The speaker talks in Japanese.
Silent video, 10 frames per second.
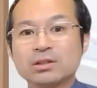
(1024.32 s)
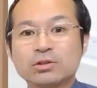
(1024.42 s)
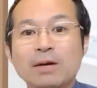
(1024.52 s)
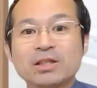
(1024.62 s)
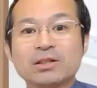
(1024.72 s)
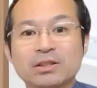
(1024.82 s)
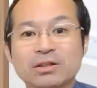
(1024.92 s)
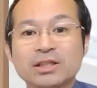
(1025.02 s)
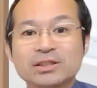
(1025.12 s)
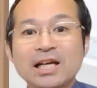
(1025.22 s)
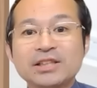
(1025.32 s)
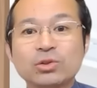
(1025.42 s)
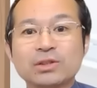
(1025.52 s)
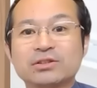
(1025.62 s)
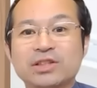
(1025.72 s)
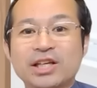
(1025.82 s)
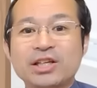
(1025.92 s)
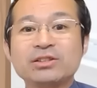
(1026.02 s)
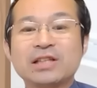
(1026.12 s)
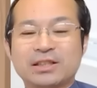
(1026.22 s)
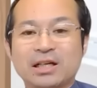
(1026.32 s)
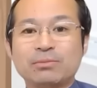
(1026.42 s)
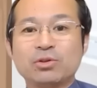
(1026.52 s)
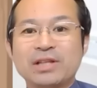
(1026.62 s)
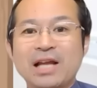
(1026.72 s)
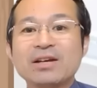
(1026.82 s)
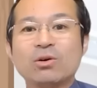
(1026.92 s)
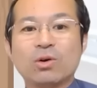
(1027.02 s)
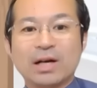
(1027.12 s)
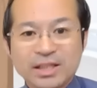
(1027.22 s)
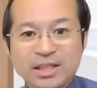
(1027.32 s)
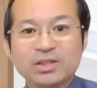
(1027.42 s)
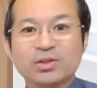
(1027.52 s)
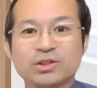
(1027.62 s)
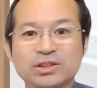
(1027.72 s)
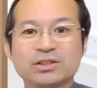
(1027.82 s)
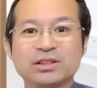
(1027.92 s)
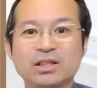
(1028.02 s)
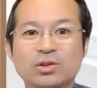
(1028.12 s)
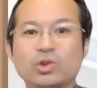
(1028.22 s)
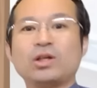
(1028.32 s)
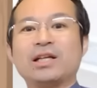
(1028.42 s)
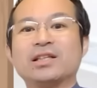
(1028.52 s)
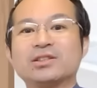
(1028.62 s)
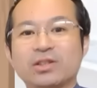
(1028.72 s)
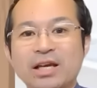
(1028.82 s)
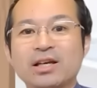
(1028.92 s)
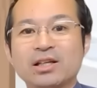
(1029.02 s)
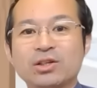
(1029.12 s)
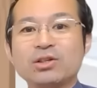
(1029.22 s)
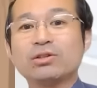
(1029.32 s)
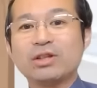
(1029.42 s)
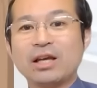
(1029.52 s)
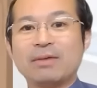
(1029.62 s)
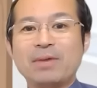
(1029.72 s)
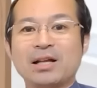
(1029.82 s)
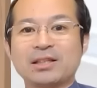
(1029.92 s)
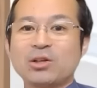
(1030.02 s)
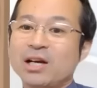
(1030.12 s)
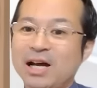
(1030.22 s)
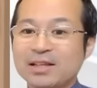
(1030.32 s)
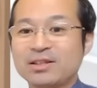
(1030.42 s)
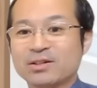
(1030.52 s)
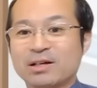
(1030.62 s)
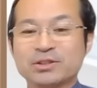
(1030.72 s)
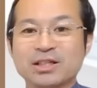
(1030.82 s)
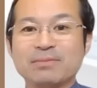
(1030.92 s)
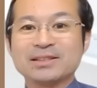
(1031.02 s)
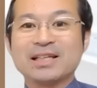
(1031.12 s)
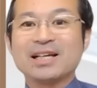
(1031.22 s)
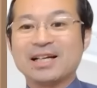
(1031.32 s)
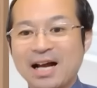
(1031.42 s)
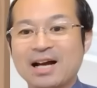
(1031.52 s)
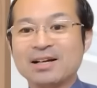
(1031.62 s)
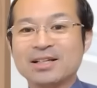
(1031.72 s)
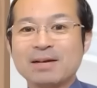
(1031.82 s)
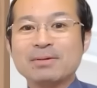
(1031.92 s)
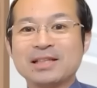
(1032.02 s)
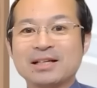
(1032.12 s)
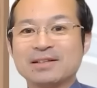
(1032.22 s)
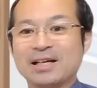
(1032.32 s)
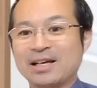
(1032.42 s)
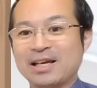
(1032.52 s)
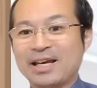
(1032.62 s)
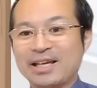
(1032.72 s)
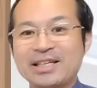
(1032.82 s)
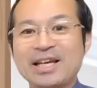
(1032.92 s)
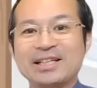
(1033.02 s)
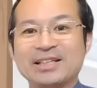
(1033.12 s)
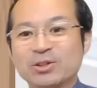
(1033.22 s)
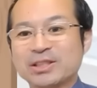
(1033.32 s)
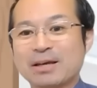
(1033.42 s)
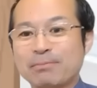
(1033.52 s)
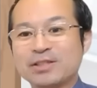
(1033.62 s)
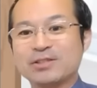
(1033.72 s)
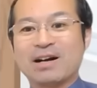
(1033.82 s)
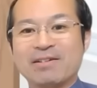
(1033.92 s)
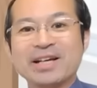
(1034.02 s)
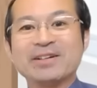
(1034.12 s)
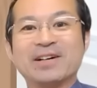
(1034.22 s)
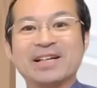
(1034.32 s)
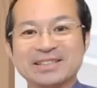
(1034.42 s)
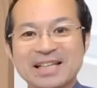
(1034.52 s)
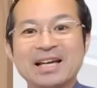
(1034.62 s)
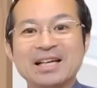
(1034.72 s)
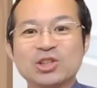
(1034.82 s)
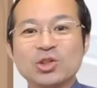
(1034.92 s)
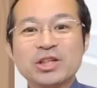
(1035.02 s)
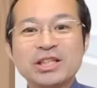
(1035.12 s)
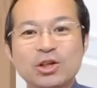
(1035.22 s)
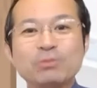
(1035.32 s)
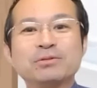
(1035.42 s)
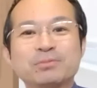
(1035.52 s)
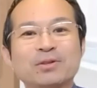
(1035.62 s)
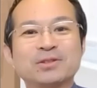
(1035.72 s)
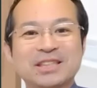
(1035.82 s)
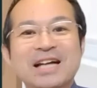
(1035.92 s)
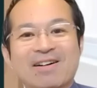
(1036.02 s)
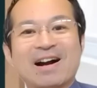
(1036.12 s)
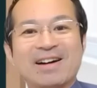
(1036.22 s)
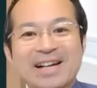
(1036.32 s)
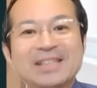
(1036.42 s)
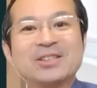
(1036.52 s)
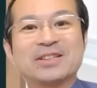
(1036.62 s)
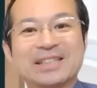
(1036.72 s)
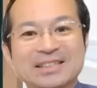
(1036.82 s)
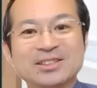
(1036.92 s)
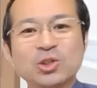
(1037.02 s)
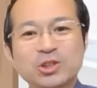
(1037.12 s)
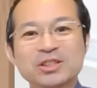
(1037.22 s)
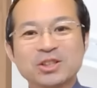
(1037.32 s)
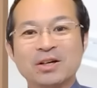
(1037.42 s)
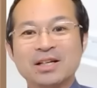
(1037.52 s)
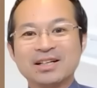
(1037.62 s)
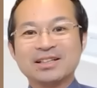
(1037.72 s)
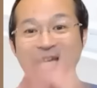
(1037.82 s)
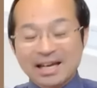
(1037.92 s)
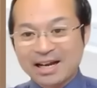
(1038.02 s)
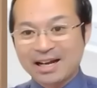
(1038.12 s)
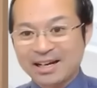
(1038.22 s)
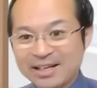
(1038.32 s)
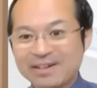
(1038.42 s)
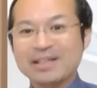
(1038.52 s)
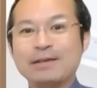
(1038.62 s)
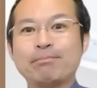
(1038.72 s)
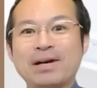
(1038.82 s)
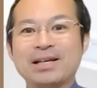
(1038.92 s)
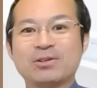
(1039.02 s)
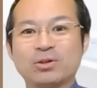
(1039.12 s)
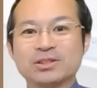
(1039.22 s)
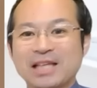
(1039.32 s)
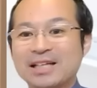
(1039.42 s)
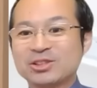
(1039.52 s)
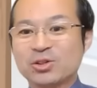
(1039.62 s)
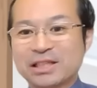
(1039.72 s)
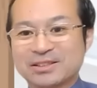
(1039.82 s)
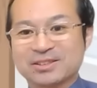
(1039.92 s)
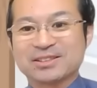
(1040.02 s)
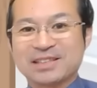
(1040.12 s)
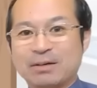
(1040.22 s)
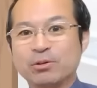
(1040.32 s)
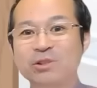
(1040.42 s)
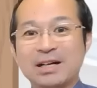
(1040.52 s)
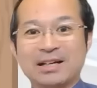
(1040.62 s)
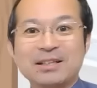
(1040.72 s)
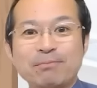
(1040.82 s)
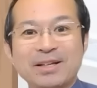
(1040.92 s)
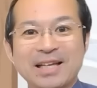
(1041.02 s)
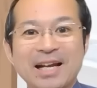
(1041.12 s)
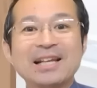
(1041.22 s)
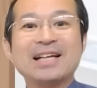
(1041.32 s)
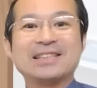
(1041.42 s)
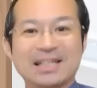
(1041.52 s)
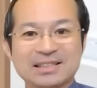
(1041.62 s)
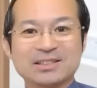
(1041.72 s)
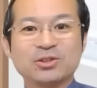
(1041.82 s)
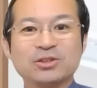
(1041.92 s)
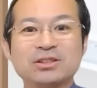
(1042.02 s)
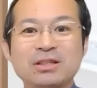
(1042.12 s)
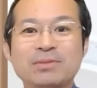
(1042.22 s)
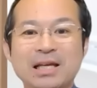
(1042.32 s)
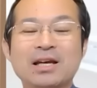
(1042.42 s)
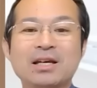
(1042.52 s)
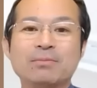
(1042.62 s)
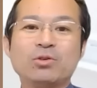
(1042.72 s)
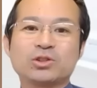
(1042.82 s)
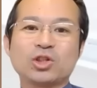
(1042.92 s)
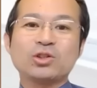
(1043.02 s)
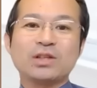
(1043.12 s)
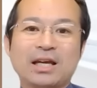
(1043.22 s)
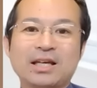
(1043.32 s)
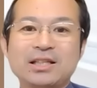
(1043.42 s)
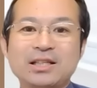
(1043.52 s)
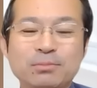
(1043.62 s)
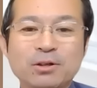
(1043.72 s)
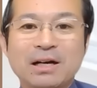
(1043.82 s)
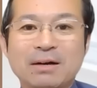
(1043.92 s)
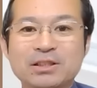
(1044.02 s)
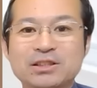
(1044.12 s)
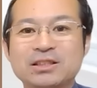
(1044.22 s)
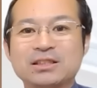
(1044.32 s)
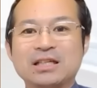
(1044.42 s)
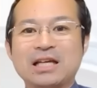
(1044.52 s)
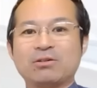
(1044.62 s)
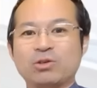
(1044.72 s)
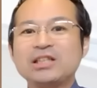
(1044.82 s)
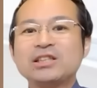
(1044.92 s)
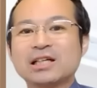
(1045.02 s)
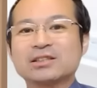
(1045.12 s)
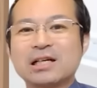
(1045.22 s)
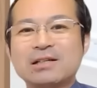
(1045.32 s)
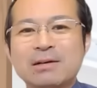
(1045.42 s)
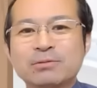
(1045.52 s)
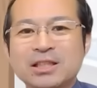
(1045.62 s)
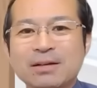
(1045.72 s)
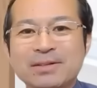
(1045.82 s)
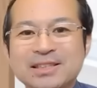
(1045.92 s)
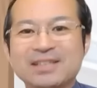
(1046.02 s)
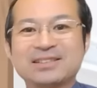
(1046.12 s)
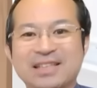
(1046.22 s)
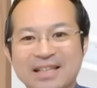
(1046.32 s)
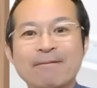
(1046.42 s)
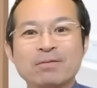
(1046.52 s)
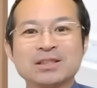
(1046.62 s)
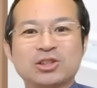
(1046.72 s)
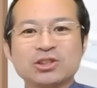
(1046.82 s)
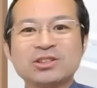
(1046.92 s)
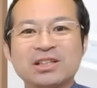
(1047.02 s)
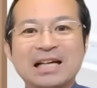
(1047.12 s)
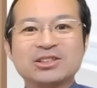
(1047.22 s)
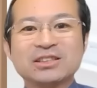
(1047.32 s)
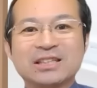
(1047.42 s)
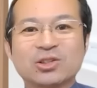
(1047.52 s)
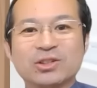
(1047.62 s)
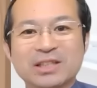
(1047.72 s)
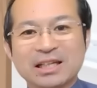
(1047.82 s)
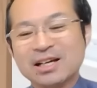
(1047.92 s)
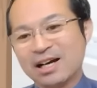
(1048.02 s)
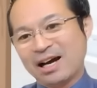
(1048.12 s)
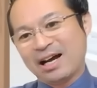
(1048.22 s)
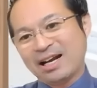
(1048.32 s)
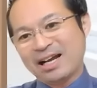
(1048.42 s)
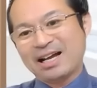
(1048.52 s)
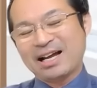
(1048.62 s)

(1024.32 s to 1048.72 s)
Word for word: 比べてください。再調達できるんだったらもうない方がいいということなんですよね。ということで、まあ、例えば合ってるかもしれませんが、山さんが、えー、家にお酒ビールを買わないのはですね、その日飲むもんしか買わないというか、そうすると、ね、あれはいっぱいこう、再調達するから物がいっぱいならないじゃないですか。そういう意味で、もう外でいるものは別に、いや、これいつか使うかもしれませんつってね、ずっと何十年そこにあって、あ